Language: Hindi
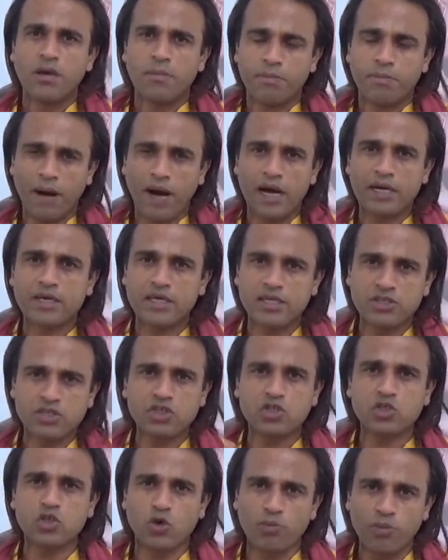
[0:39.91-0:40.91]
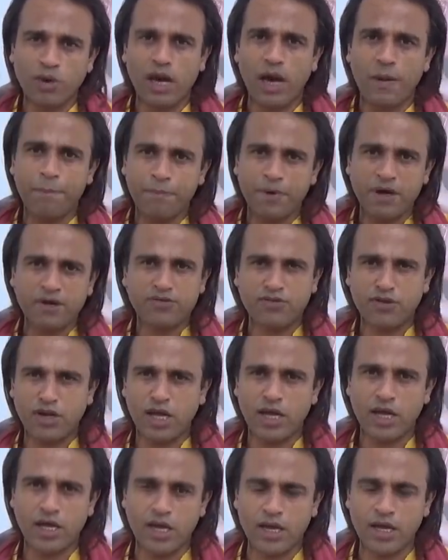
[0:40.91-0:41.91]
बाकी चीज़ों में आप फंस
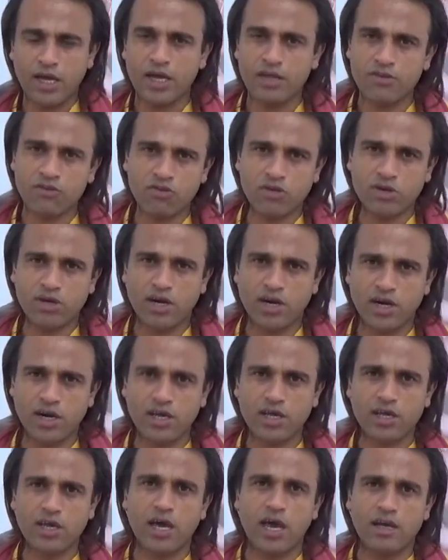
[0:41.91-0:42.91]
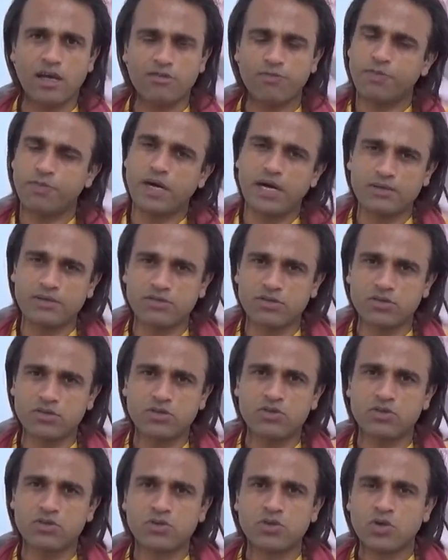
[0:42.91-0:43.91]
रहे हैं ग्रहण के आसपास
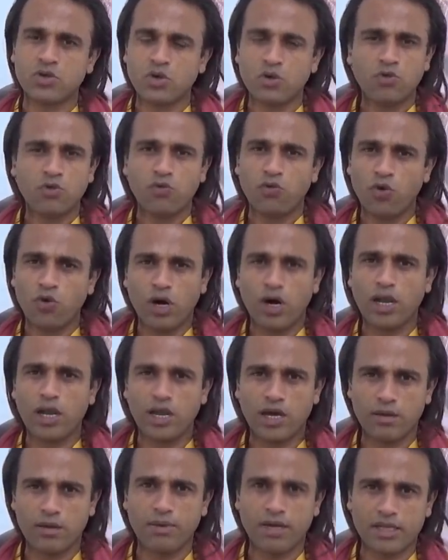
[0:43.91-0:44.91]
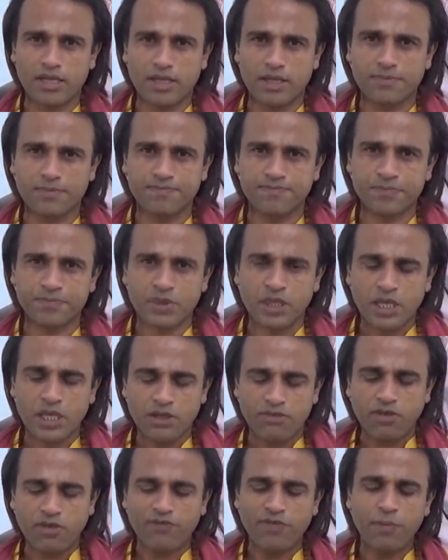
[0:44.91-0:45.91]
वो अलग बात है
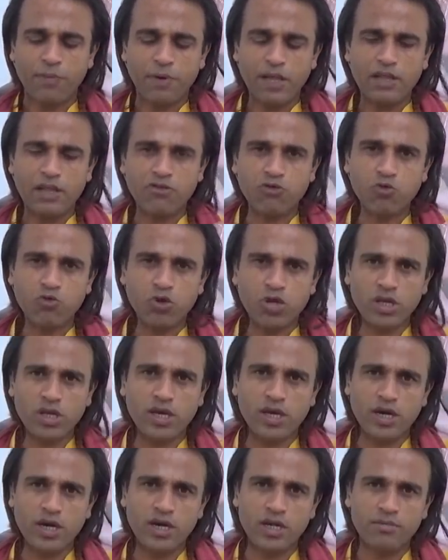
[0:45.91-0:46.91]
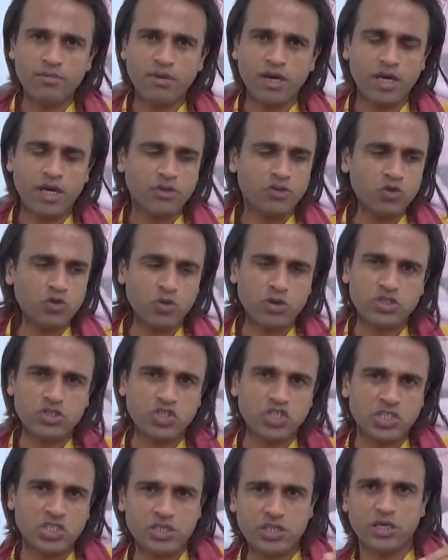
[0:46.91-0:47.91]
सबसे पहले सूर्य ग्रहण में जो
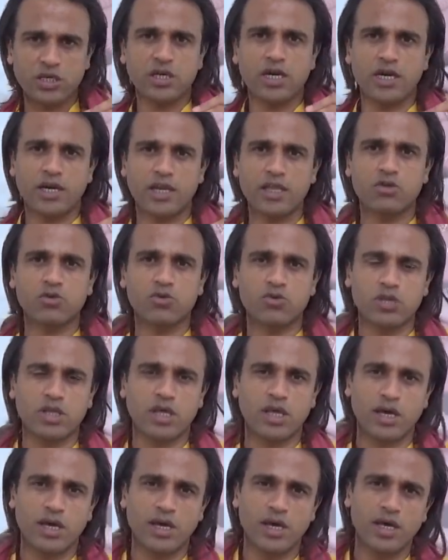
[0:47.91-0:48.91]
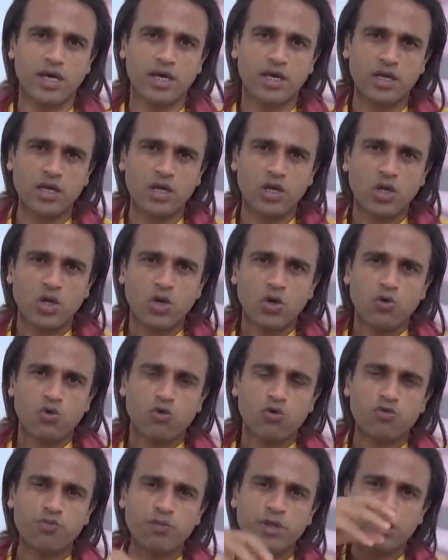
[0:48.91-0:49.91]
चीज़ें घटित होती है
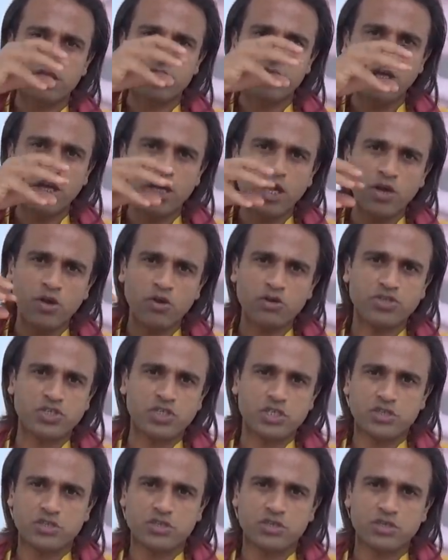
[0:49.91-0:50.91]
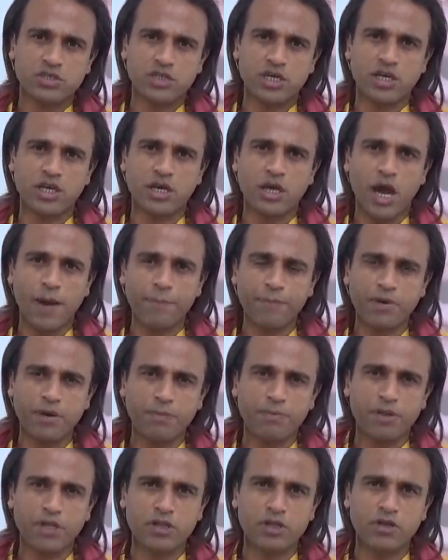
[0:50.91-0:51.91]
उसमें तीनों चीज़ यानी आपकी
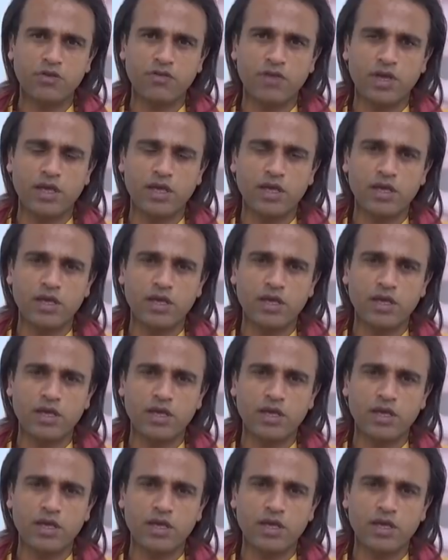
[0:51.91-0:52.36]
पृथ्वी